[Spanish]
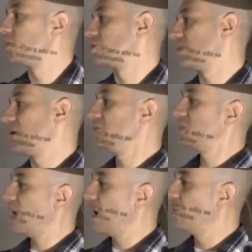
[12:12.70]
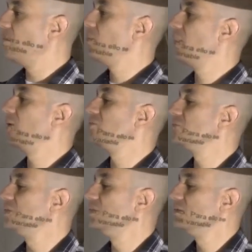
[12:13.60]
por 0, 0, menos
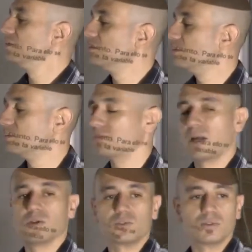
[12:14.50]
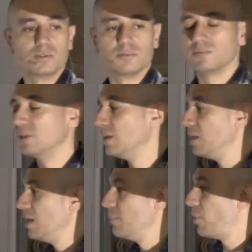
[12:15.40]
1, menos 1
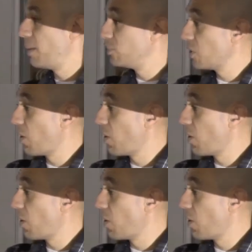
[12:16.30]
podemos